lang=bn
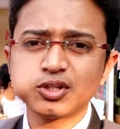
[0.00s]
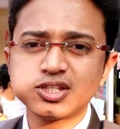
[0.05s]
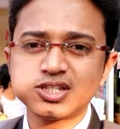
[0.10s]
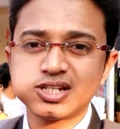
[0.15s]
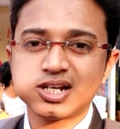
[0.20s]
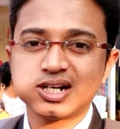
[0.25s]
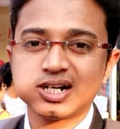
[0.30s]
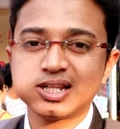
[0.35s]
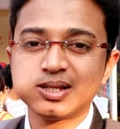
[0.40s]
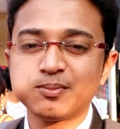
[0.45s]

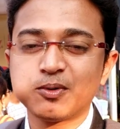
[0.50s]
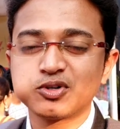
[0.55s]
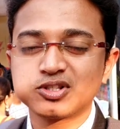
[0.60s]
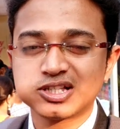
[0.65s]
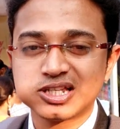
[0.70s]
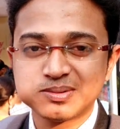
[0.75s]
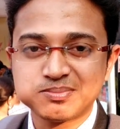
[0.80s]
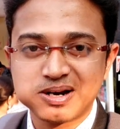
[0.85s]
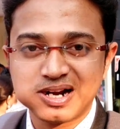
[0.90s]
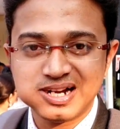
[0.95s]
চিকেনটাতে
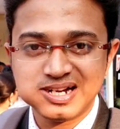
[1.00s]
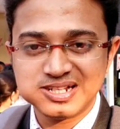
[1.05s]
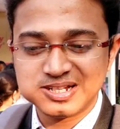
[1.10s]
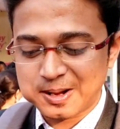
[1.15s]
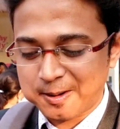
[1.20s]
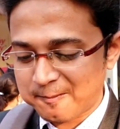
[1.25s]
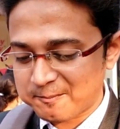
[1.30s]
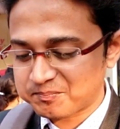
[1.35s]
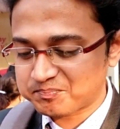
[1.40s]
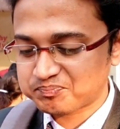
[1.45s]
পৌঁছাতে পারিনি
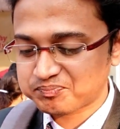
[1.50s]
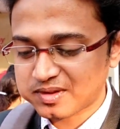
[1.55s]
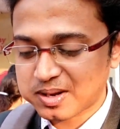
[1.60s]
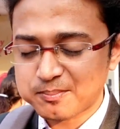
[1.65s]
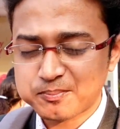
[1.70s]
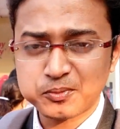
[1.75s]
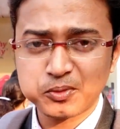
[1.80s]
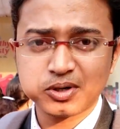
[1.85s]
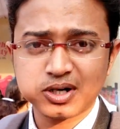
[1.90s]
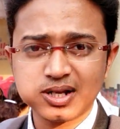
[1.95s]

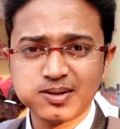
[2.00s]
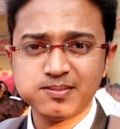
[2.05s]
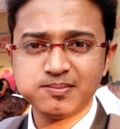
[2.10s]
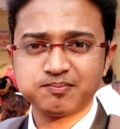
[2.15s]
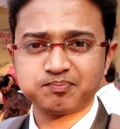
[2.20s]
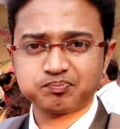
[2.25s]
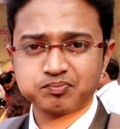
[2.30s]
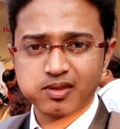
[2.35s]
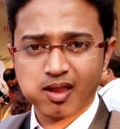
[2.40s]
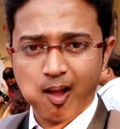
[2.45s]
পুরোটাই
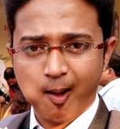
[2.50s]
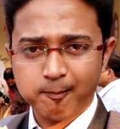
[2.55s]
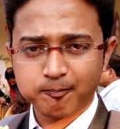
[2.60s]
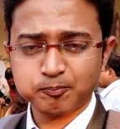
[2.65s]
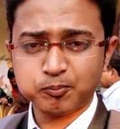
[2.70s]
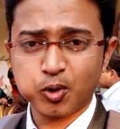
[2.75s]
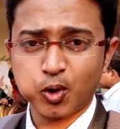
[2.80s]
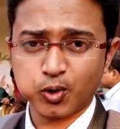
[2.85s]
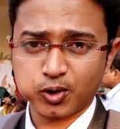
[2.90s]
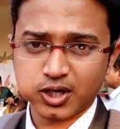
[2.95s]

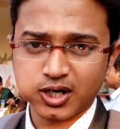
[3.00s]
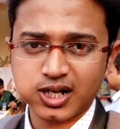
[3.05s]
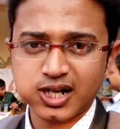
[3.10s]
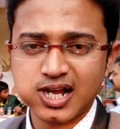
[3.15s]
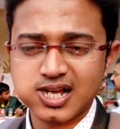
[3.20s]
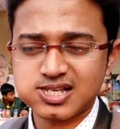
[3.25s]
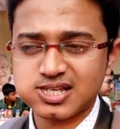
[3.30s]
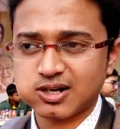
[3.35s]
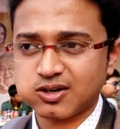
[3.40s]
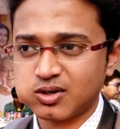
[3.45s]
পরোটাটা
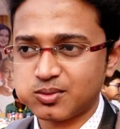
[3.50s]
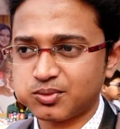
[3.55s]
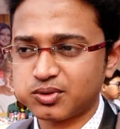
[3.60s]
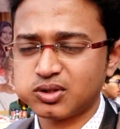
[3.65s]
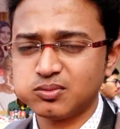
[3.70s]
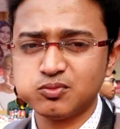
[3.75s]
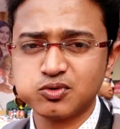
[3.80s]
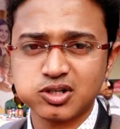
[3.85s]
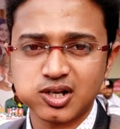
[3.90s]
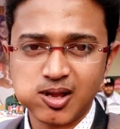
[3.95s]
গেছে এখনো
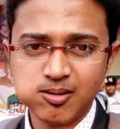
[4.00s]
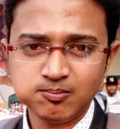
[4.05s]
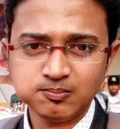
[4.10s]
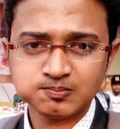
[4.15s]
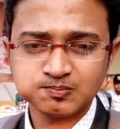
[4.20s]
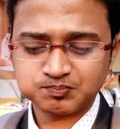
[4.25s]
পর্যন্ত মুখে